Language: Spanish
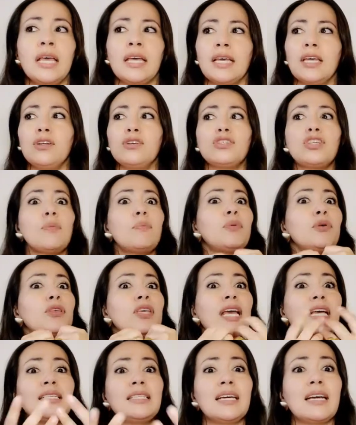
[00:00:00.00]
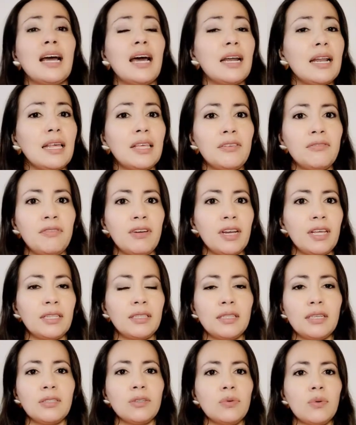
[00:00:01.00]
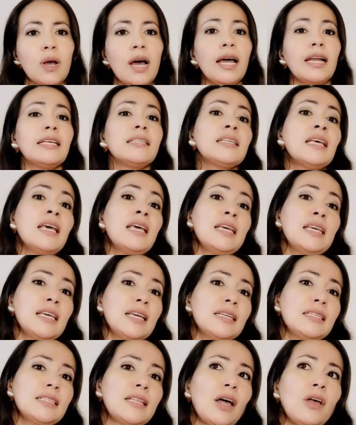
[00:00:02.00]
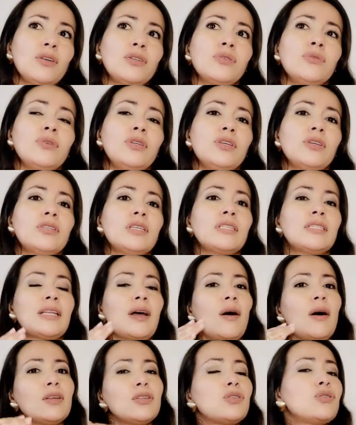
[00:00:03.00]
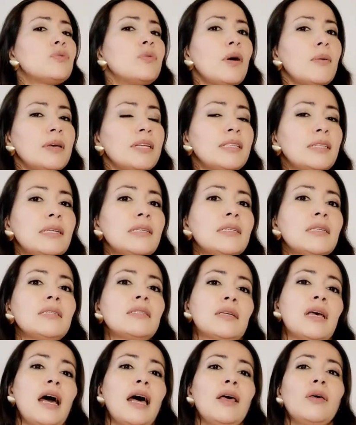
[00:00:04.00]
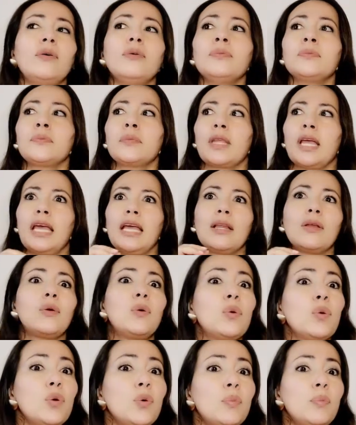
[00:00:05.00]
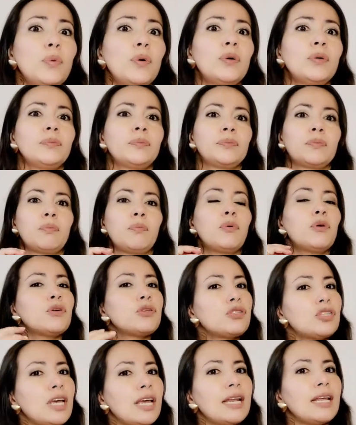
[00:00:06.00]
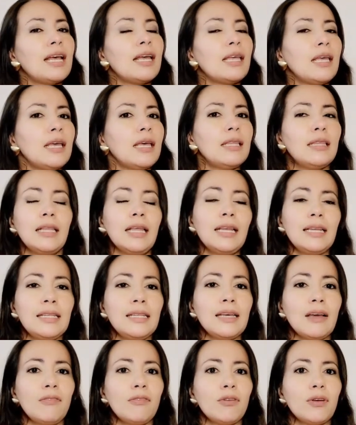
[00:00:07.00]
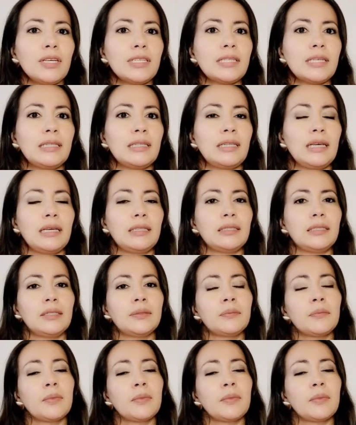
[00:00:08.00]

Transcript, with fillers: que no se podía llegar a diferentes lugares y en Estados Unidos estaba sumamente sesgado el grupo por ser eh, de línea afrodescendiente.